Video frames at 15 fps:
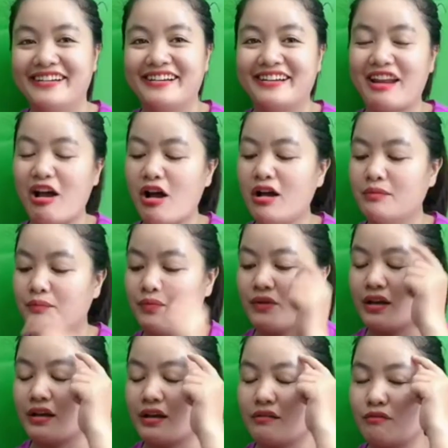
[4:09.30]
đó
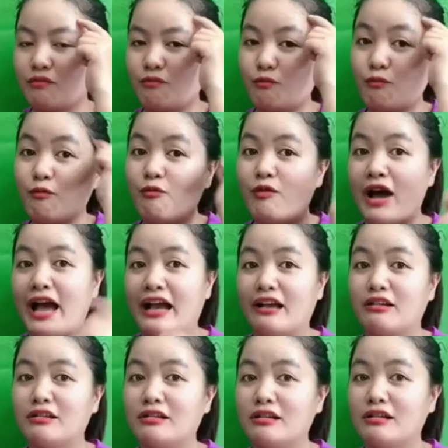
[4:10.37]
và
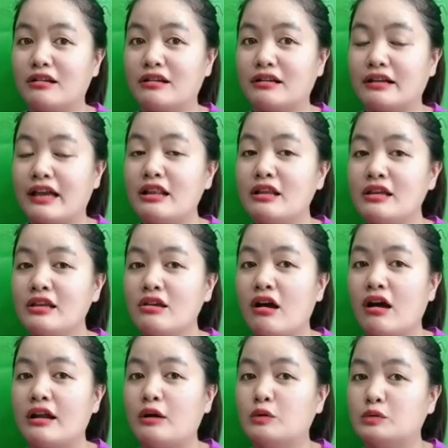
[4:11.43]
cái lý
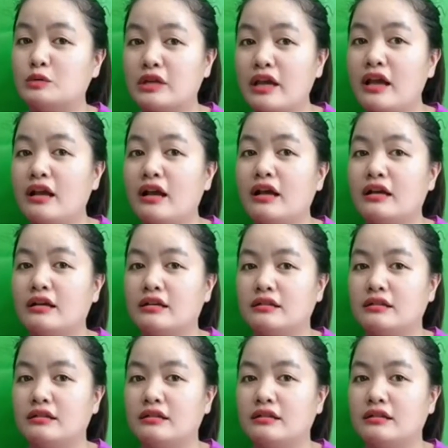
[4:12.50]
do đầu tiên á